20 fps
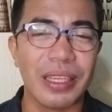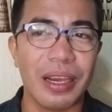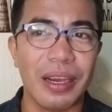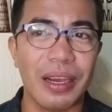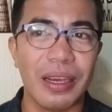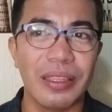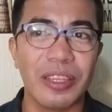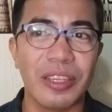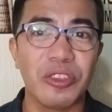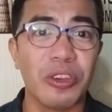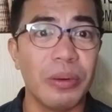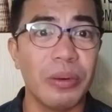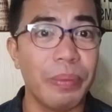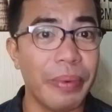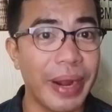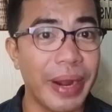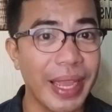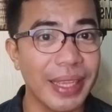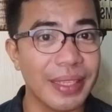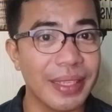Uh,
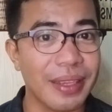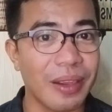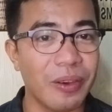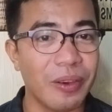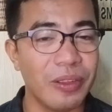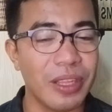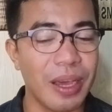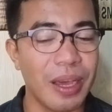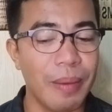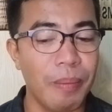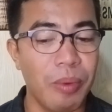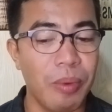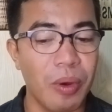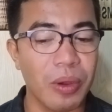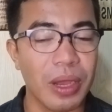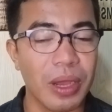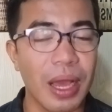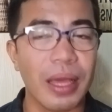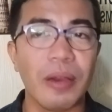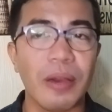na-surprise ako na
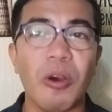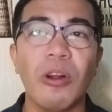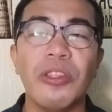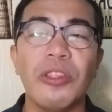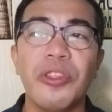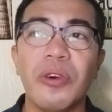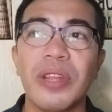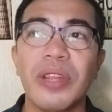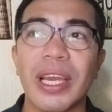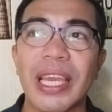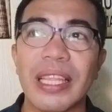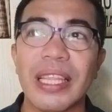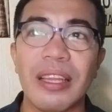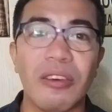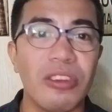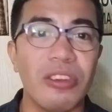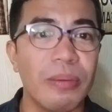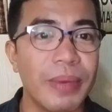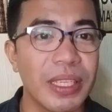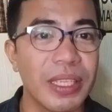bongga. Although nakita
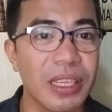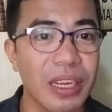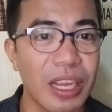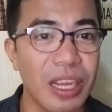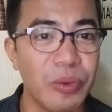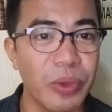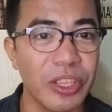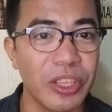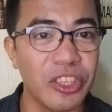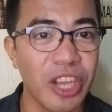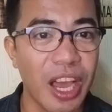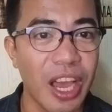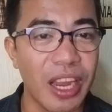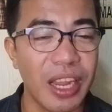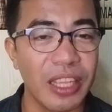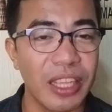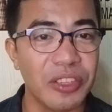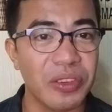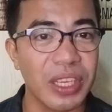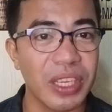ko naman sa runway
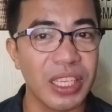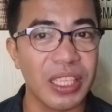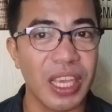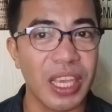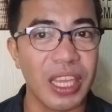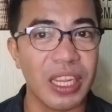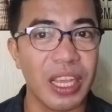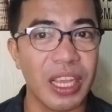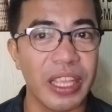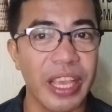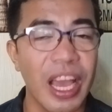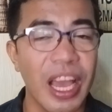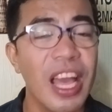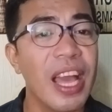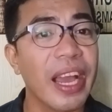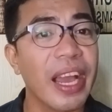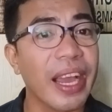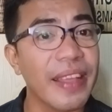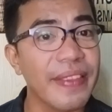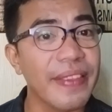challenge yung eksena niya.
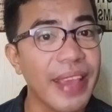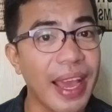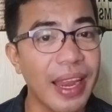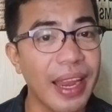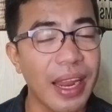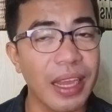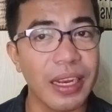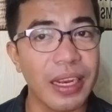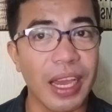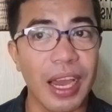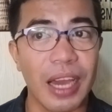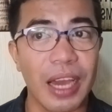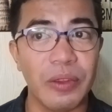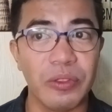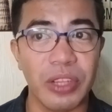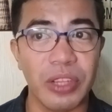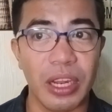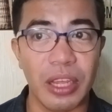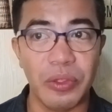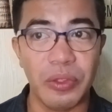Kanya lang nakaano
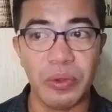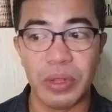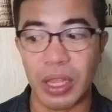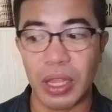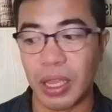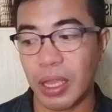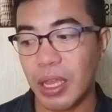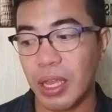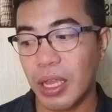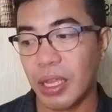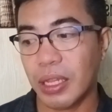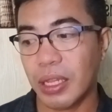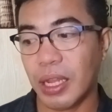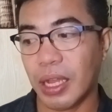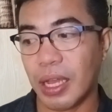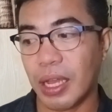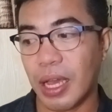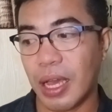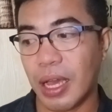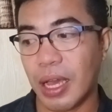sila noon eh,
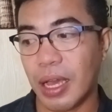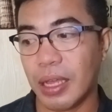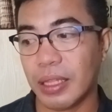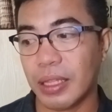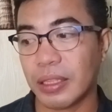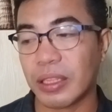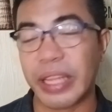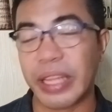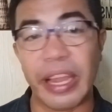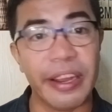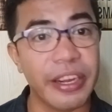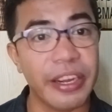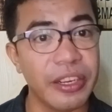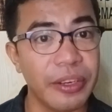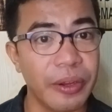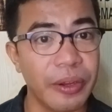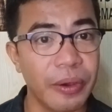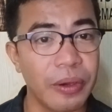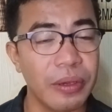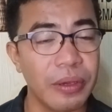naka-terno.